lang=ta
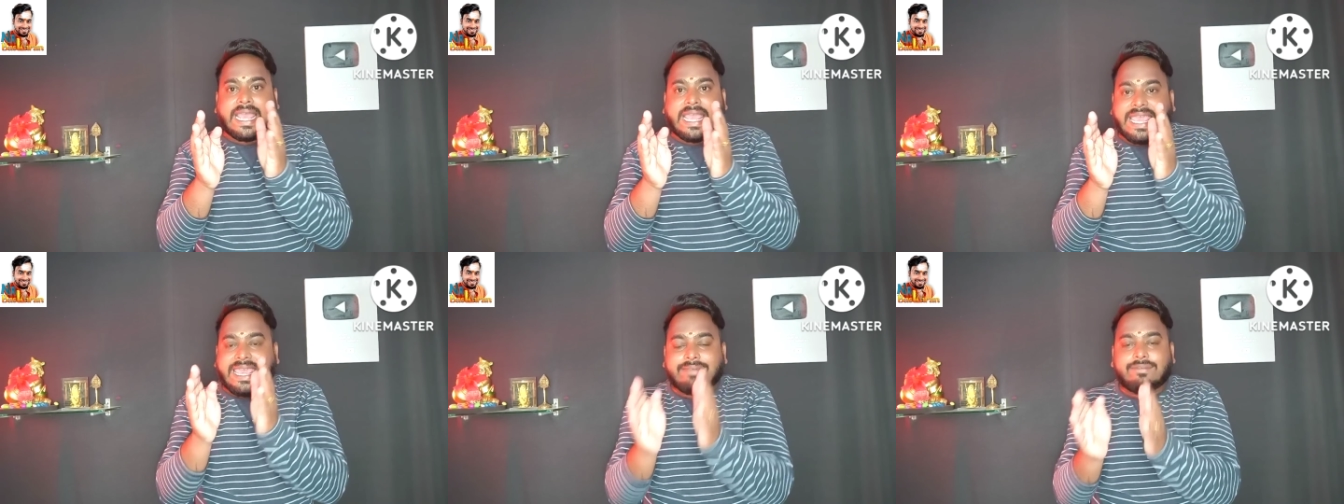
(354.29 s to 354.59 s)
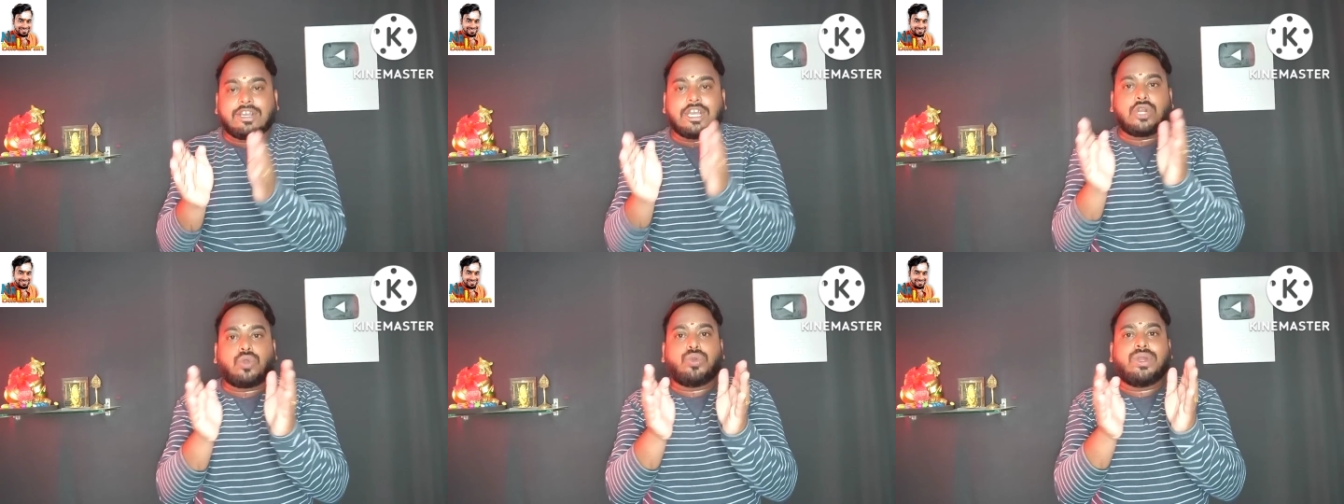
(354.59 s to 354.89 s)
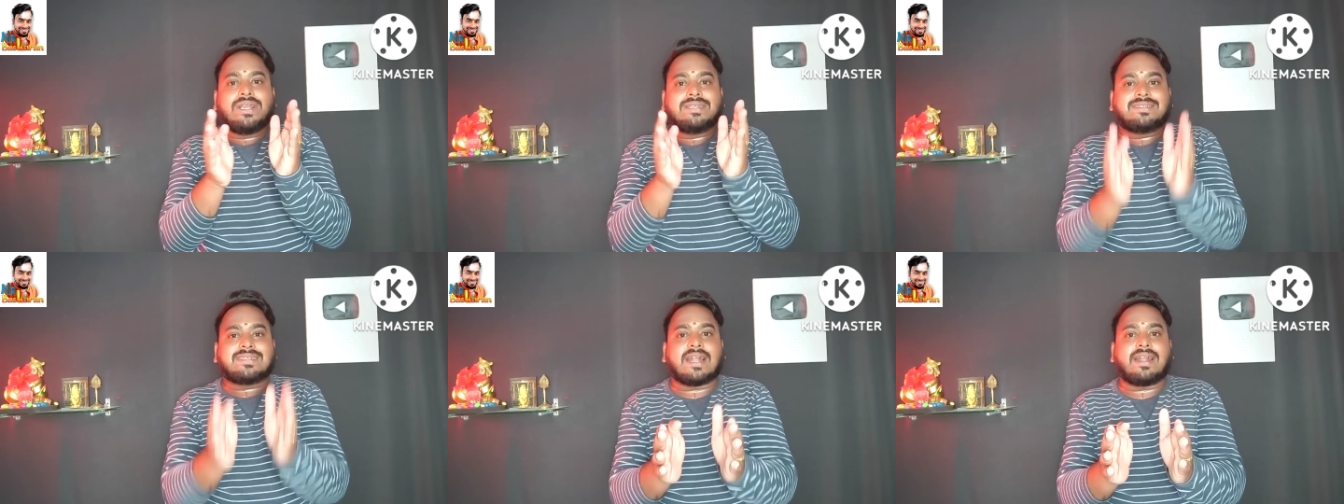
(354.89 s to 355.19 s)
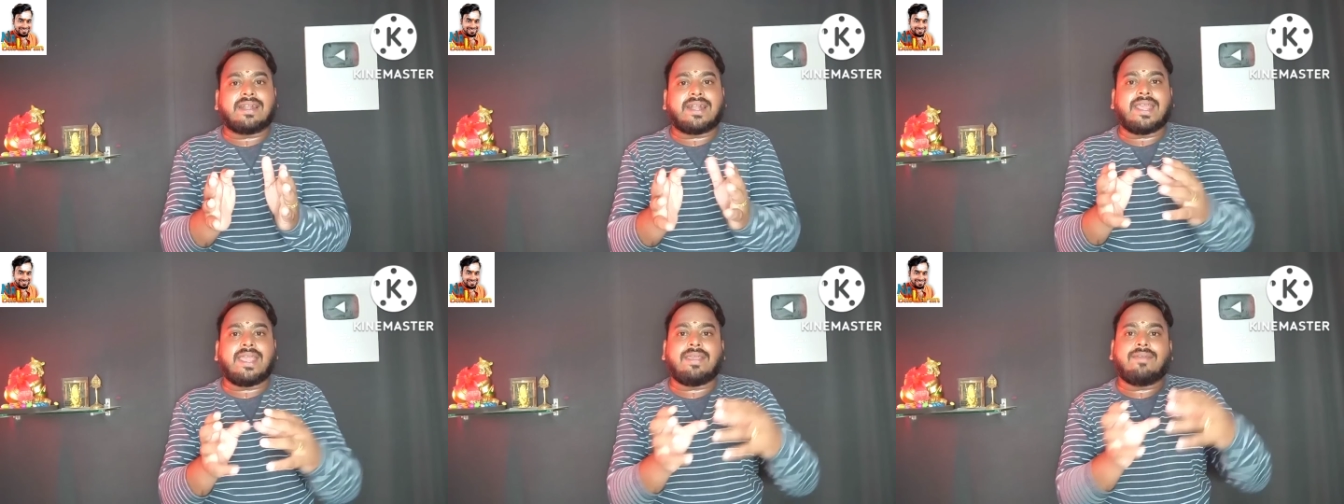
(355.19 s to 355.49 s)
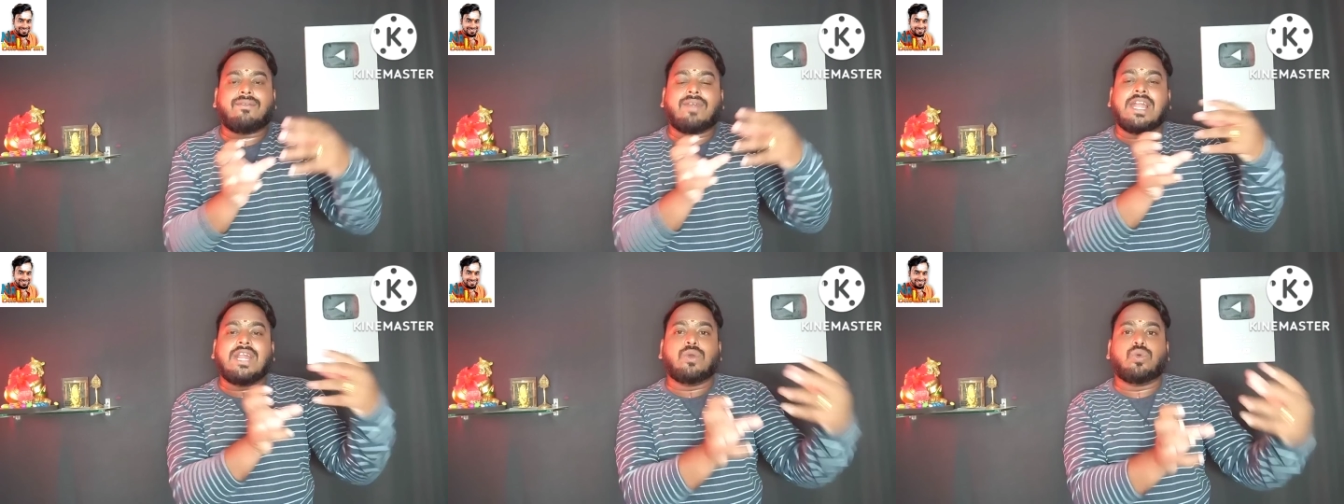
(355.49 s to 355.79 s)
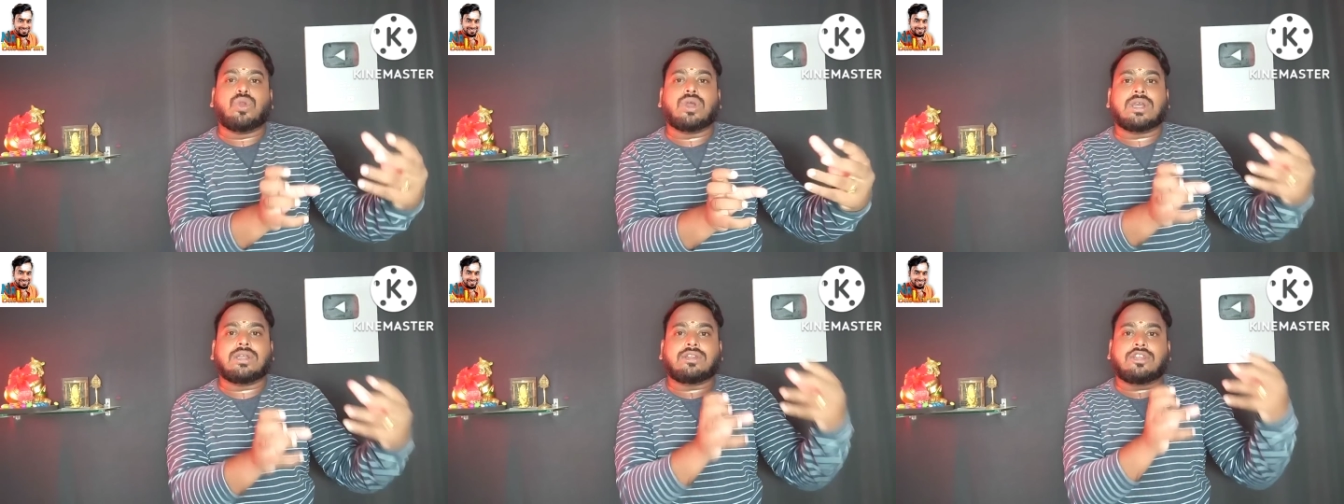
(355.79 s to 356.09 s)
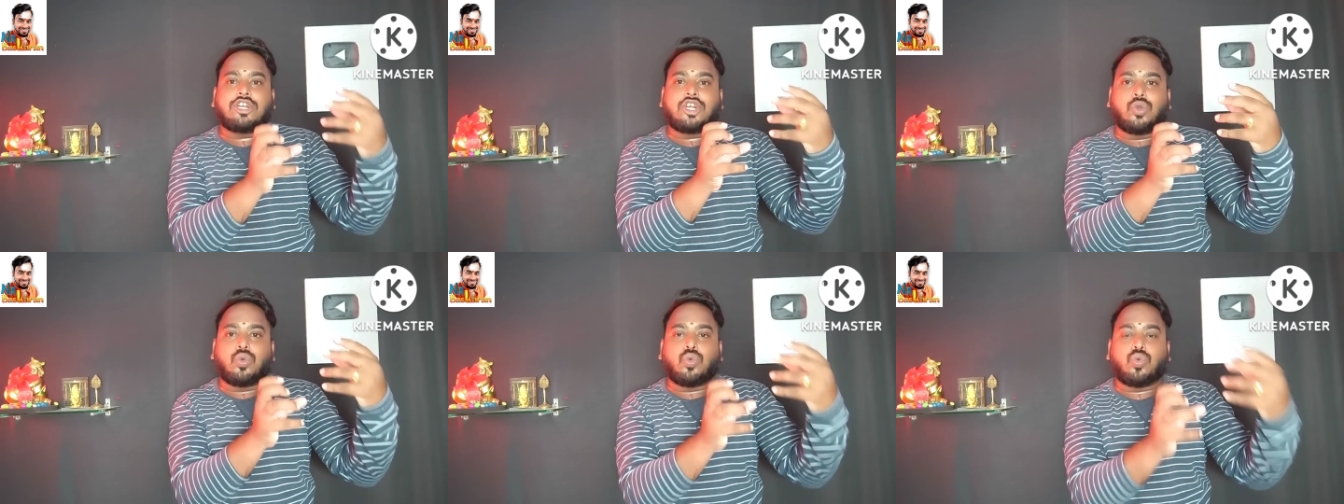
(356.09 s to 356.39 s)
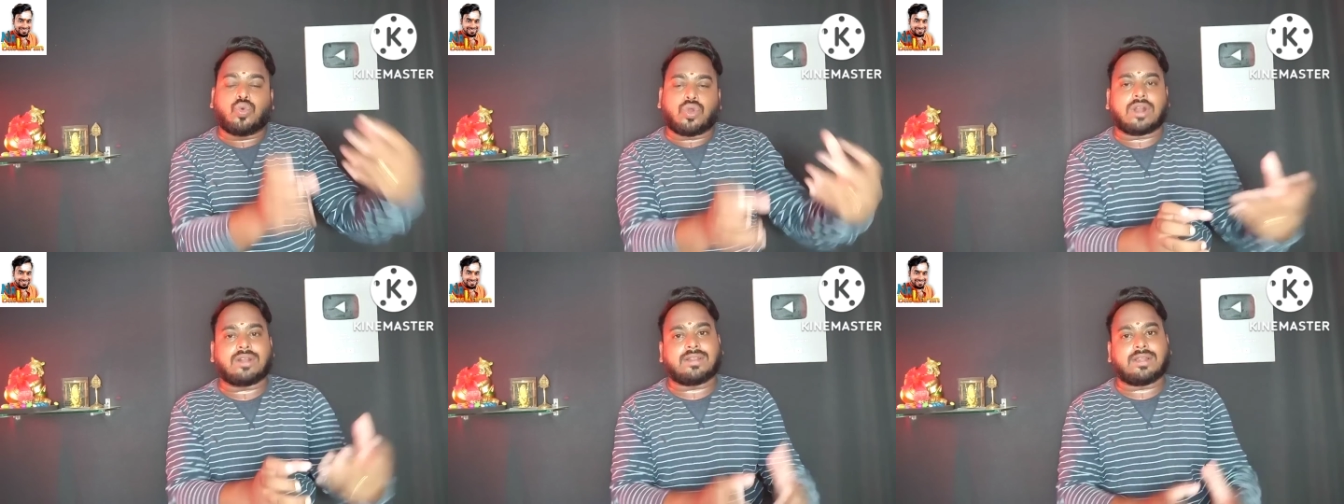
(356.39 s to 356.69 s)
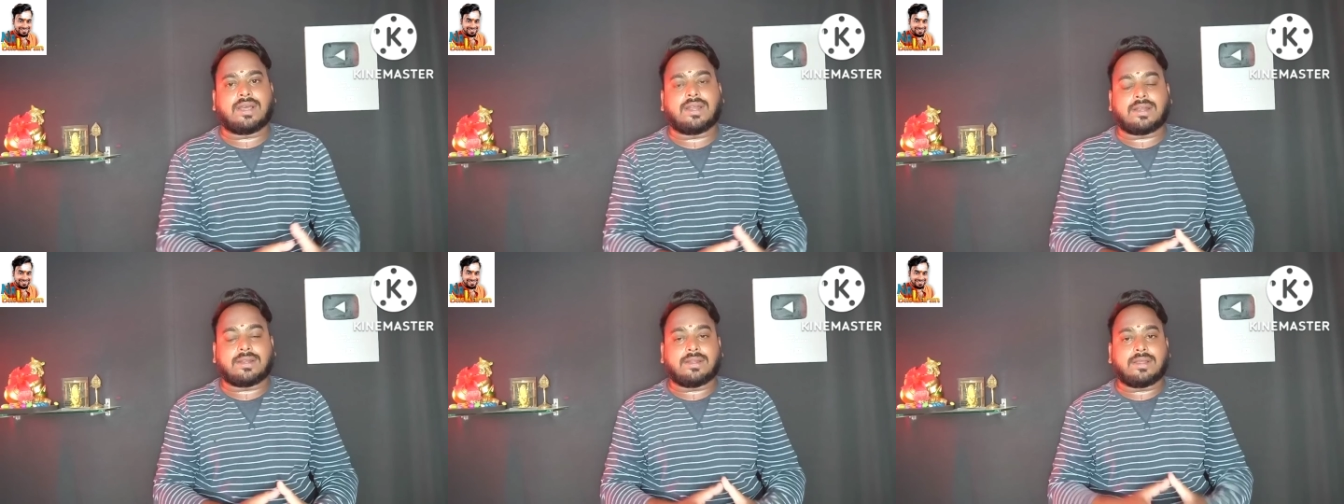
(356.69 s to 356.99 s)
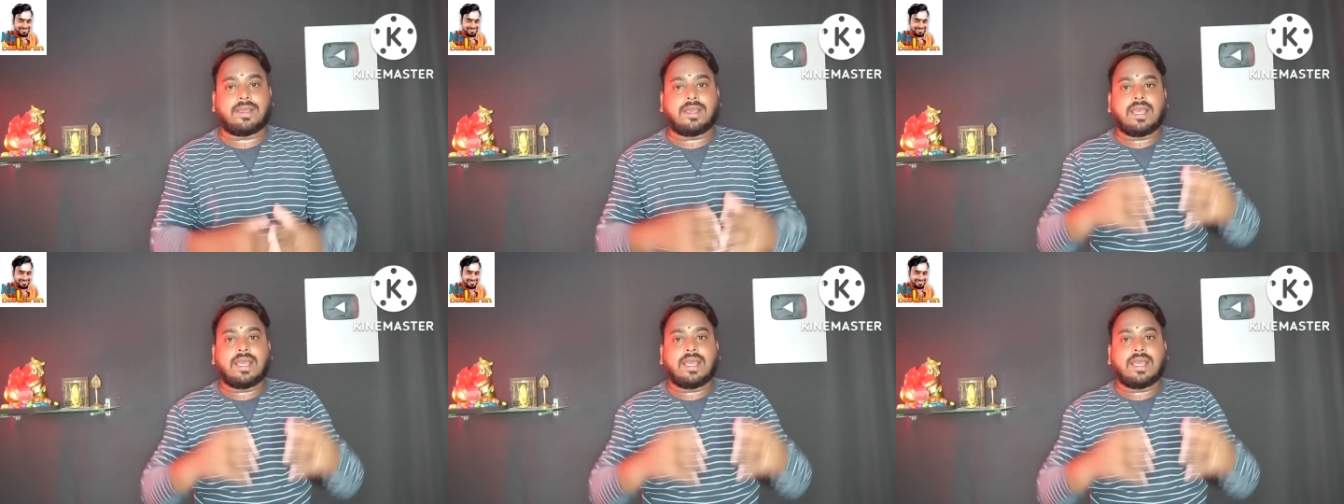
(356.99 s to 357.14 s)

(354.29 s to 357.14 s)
இவங்களுடைய சண்டை வெளி உலகத்துக்கு உணர்த்துகிறது